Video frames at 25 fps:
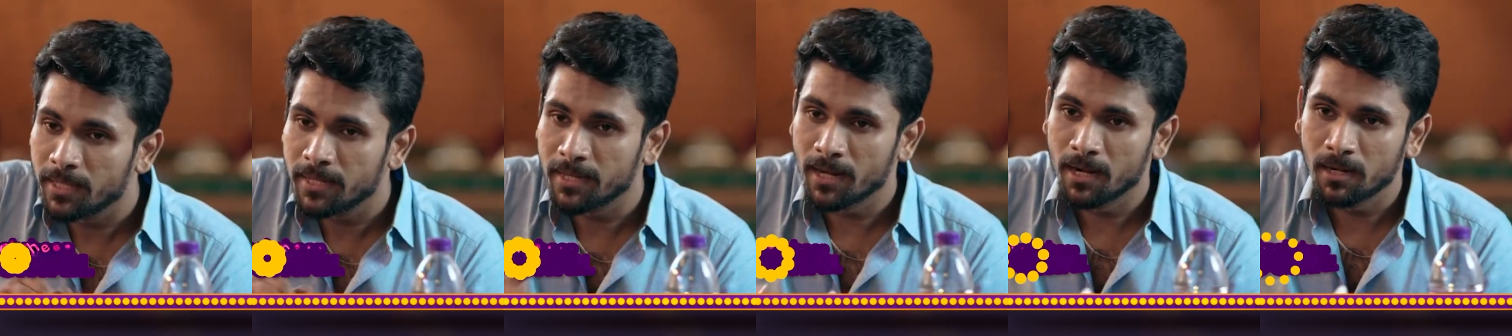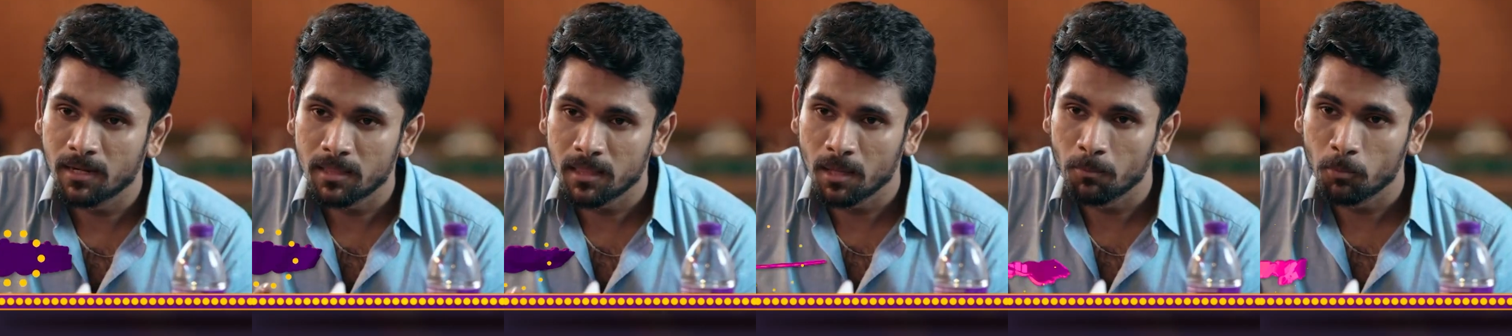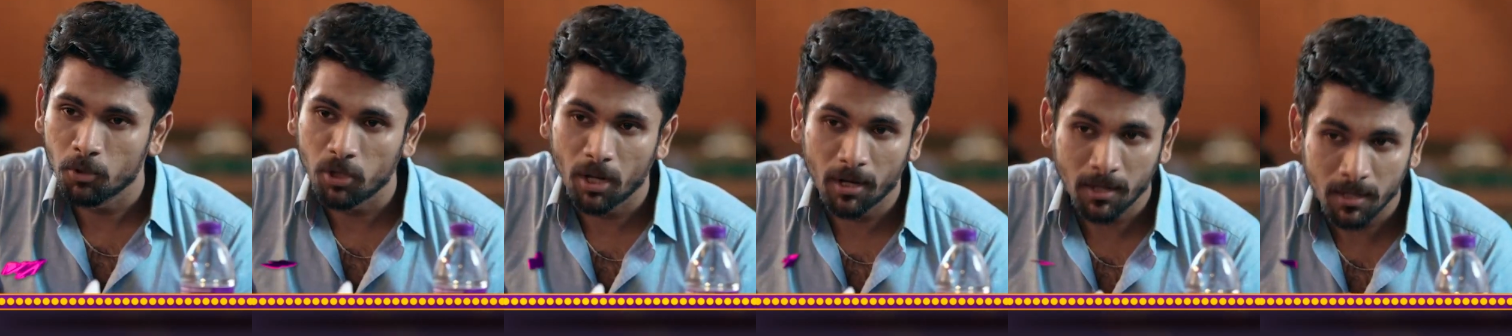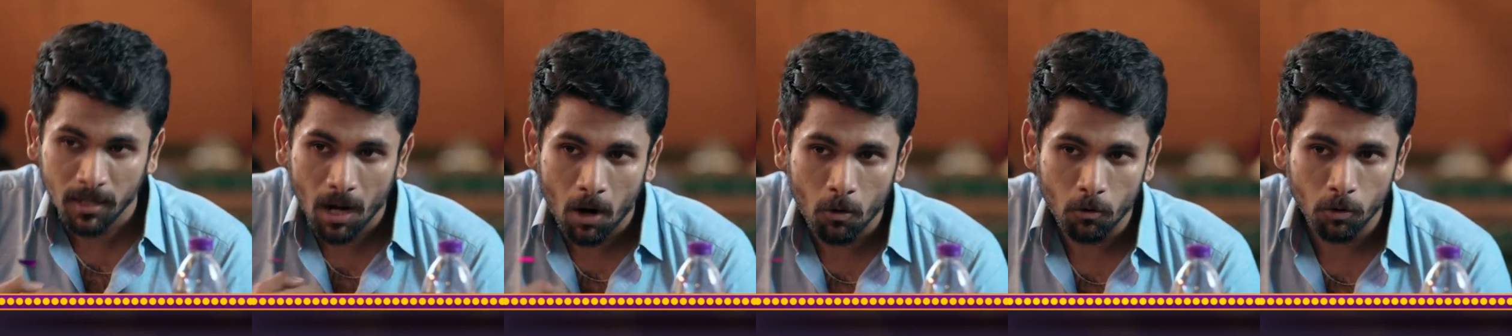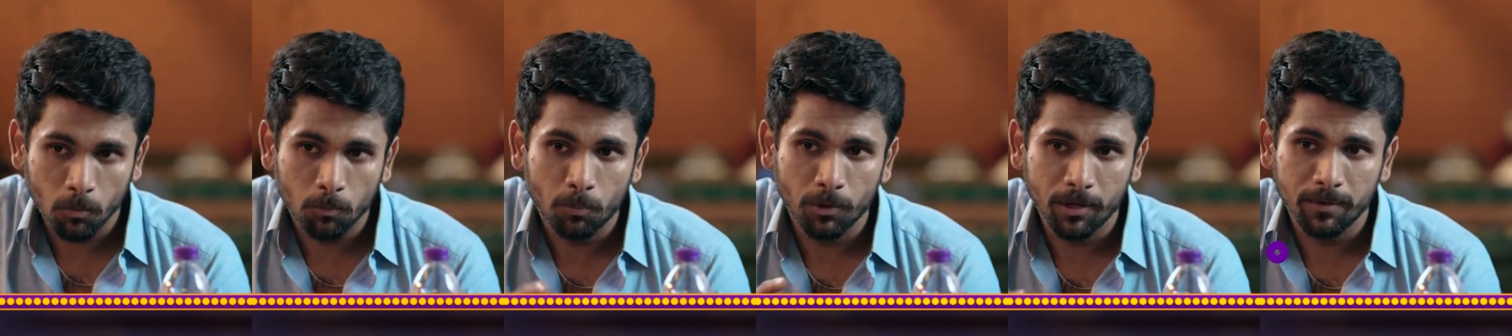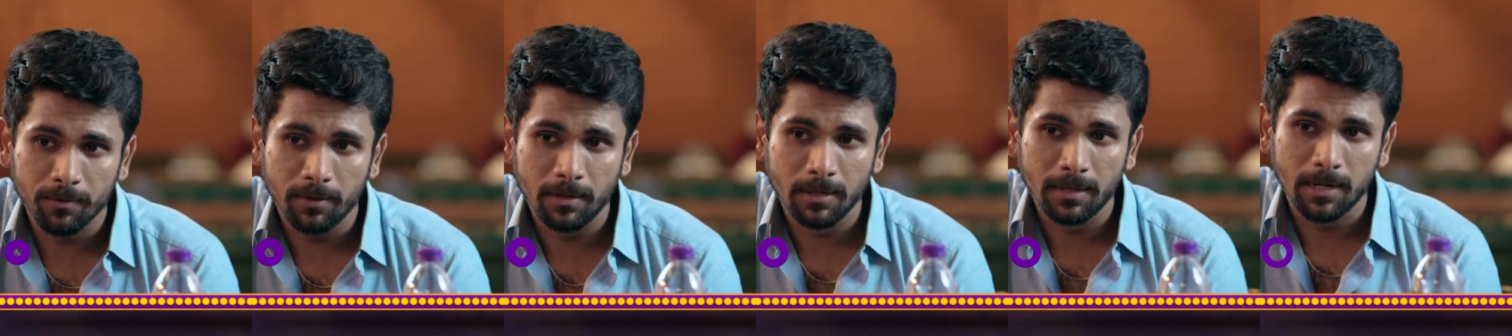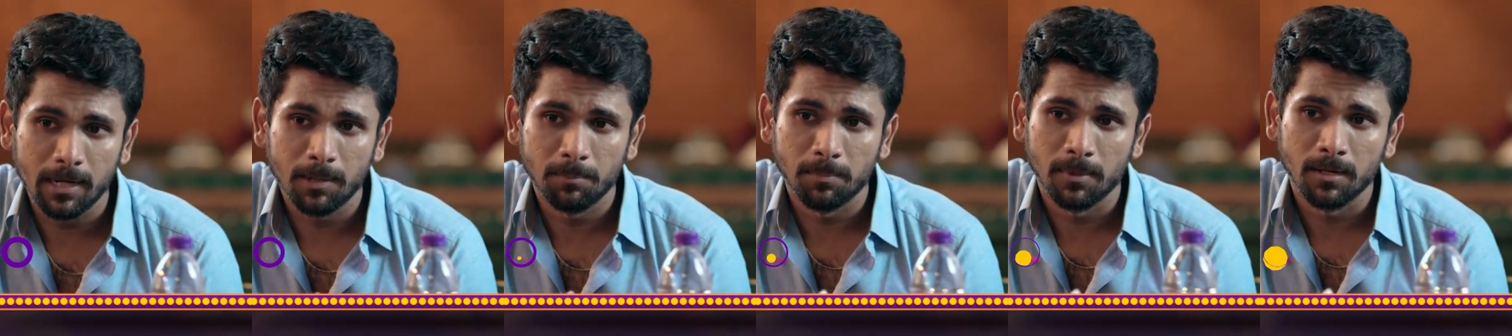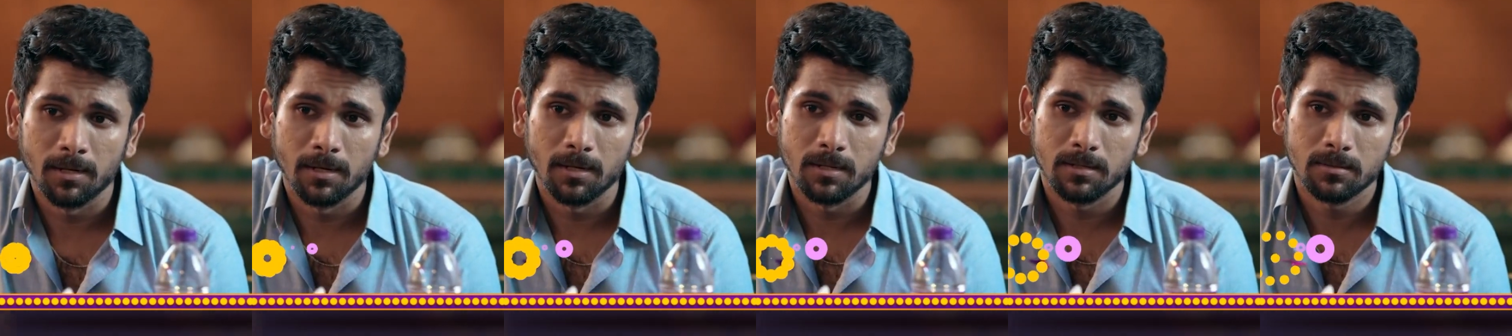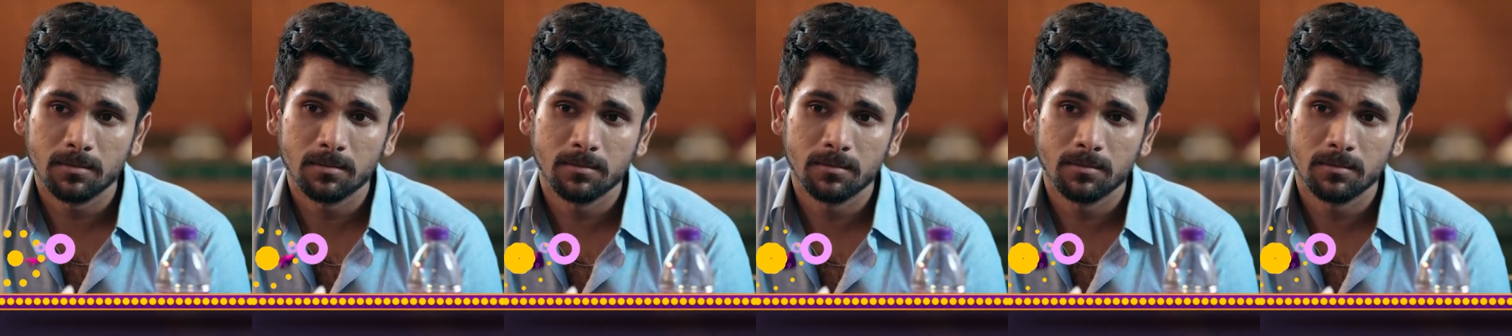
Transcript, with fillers: அதே ரியாலிட்டி தான் போதும் அன்னைக்கு நான் உனக்கு புரிய வைக்க ட்ரை